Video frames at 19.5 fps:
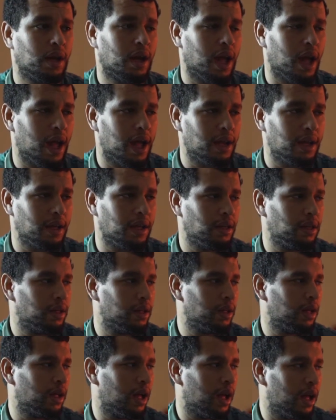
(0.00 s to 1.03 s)
خالد
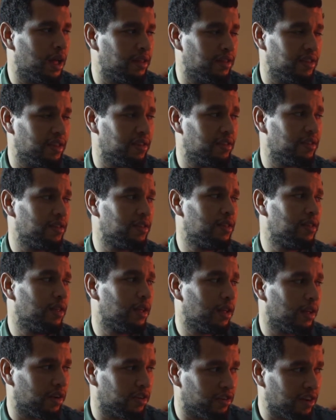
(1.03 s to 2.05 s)
عزيز
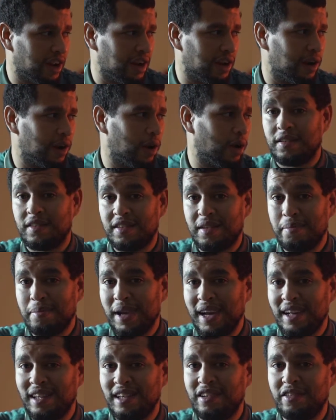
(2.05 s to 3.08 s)
شاء الله
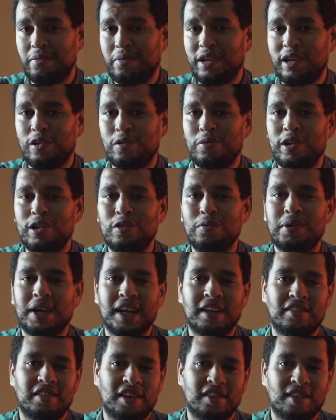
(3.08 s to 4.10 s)
السماعات اللي جبت لكم اليوم
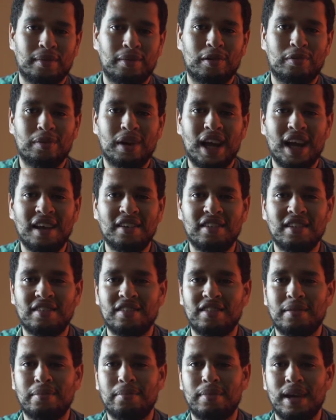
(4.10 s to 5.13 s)
كيتعتبروا من احسن
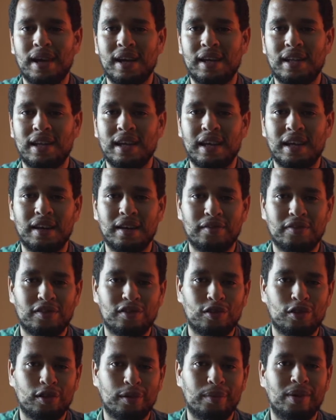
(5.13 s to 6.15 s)
السماعات اللي كاينين في
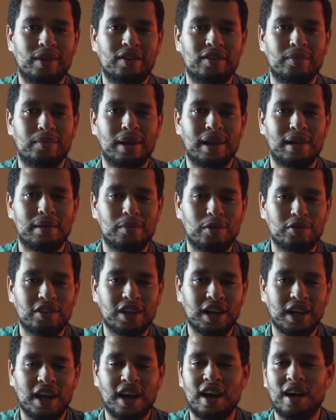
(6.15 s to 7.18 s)
السوق بالنسبه
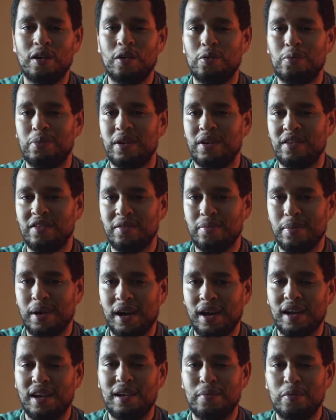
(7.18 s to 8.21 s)
للموسيقى
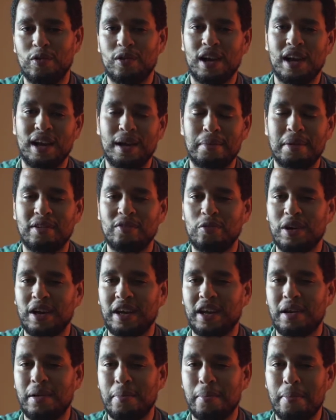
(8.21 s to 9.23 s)
وبالنسبه للمكالمات
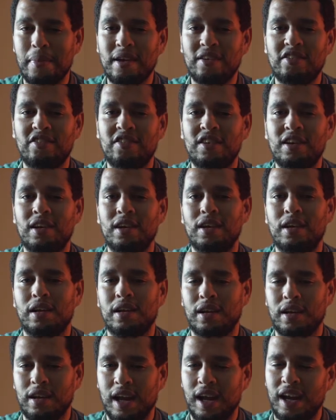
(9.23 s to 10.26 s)
ولكن ماشي
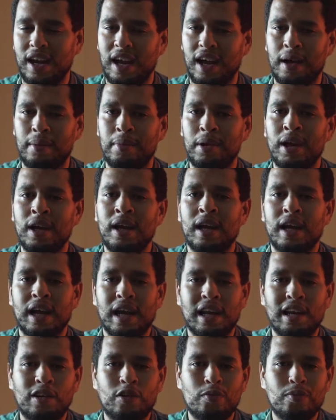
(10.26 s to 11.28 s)
للالعاب
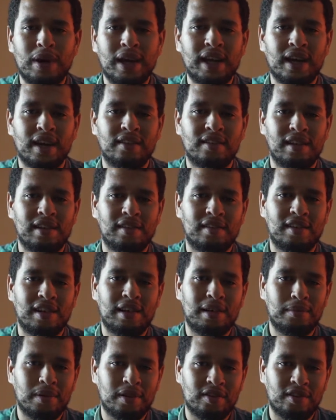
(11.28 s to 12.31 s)
خليكم معايا حتى
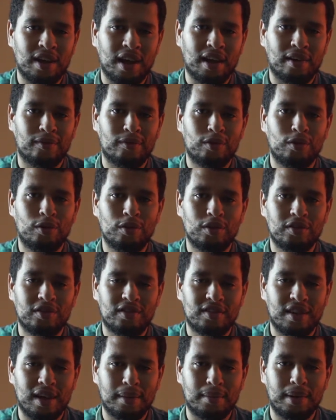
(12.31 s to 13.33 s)
للتالي باش نعرفوا
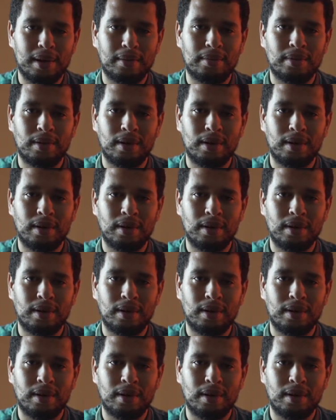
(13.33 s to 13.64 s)
السبب